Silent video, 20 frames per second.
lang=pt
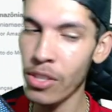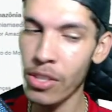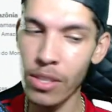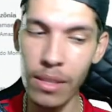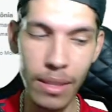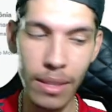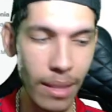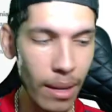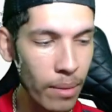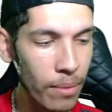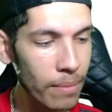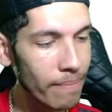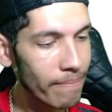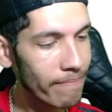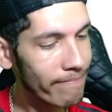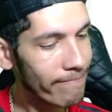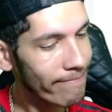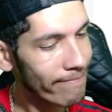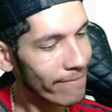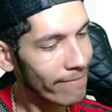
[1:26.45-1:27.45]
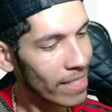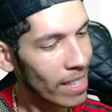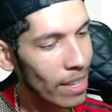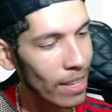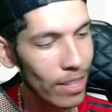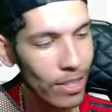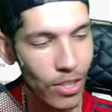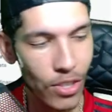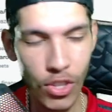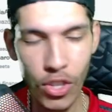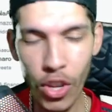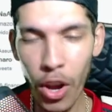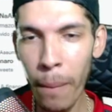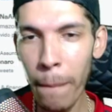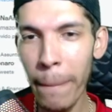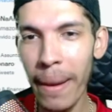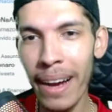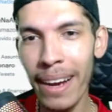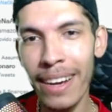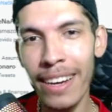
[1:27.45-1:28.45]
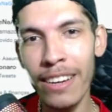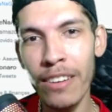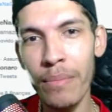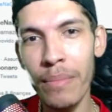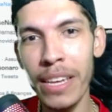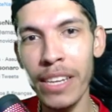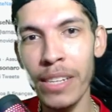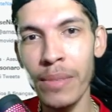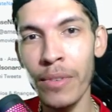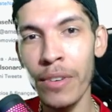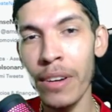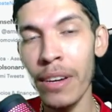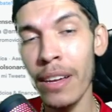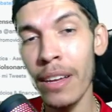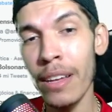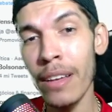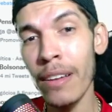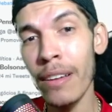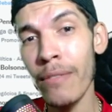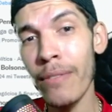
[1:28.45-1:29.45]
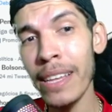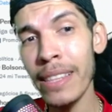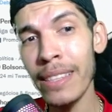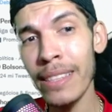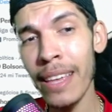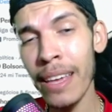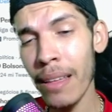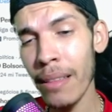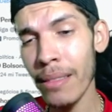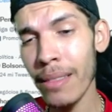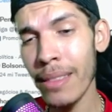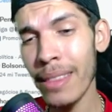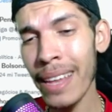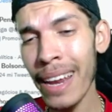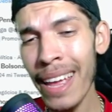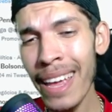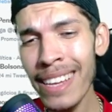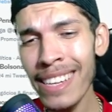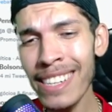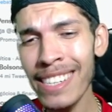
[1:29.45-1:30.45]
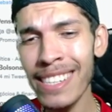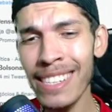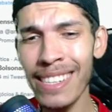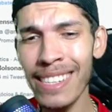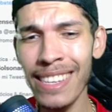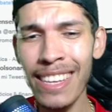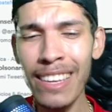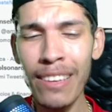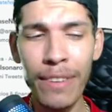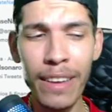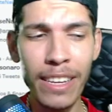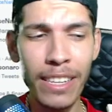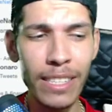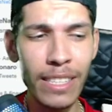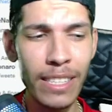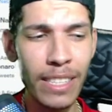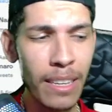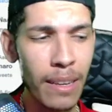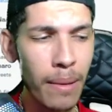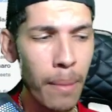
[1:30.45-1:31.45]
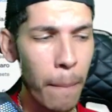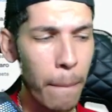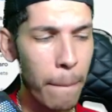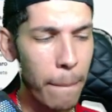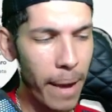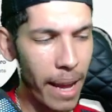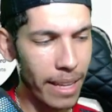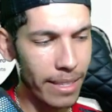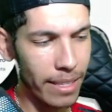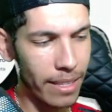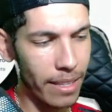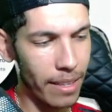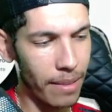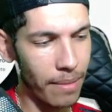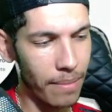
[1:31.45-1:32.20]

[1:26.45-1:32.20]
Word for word: Então, só pagando mesmo vai ter três níveis de passe.